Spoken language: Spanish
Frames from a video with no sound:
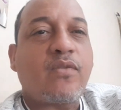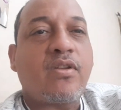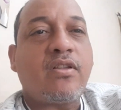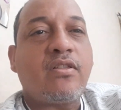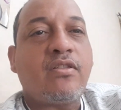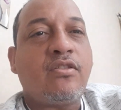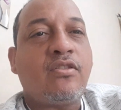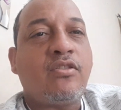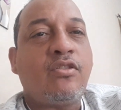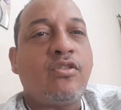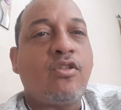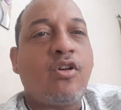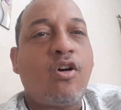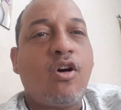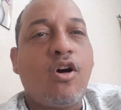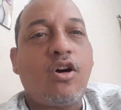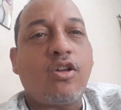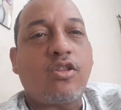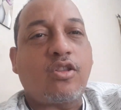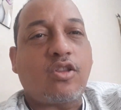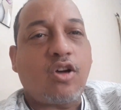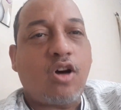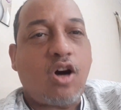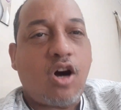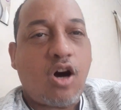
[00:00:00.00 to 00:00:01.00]

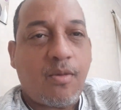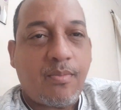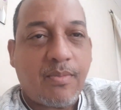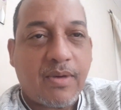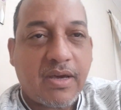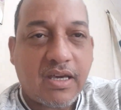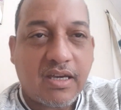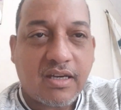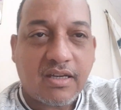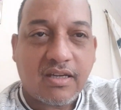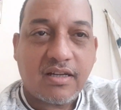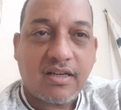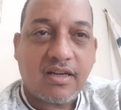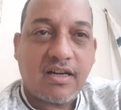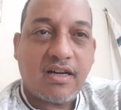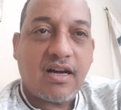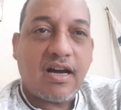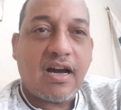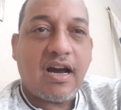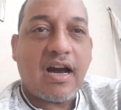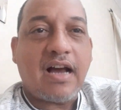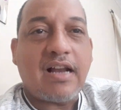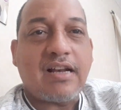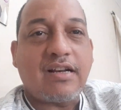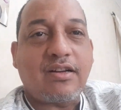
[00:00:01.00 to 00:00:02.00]
No tomen
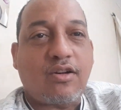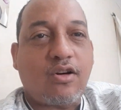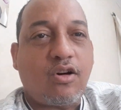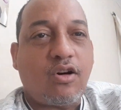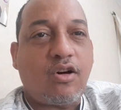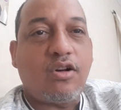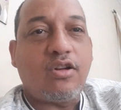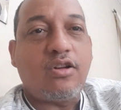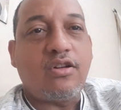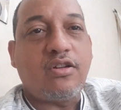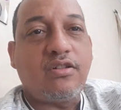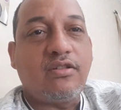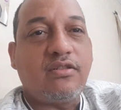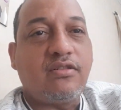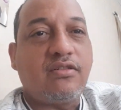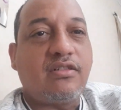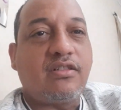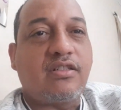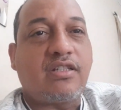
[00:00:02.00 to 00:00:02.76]
alcohol